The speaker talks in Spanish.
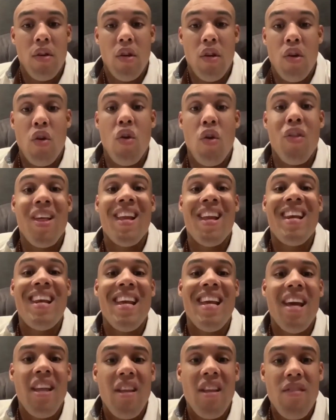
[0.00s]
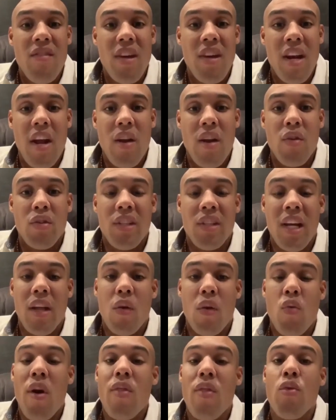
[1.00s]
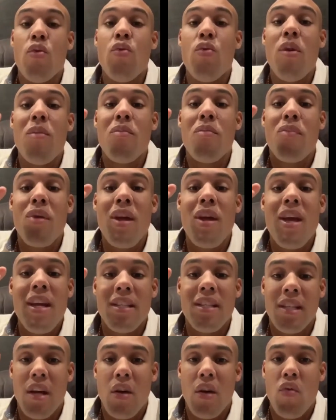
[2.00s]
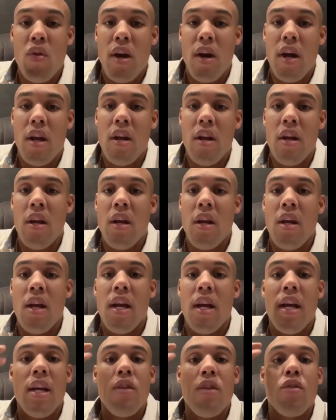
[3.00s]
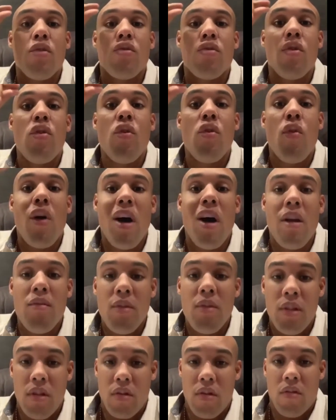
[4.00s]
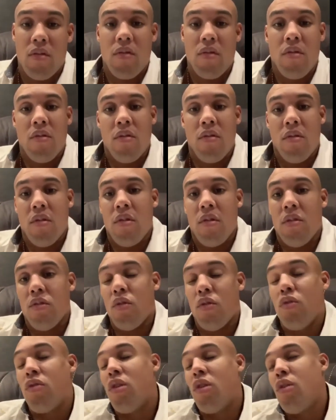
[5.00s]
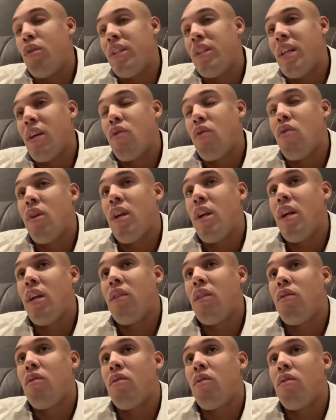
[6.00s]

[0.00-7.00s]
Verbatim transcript: Lo de liga de verano, o sea, cuando uno empieza a jugar, ellos son los árbitros. Entonces no está correcto.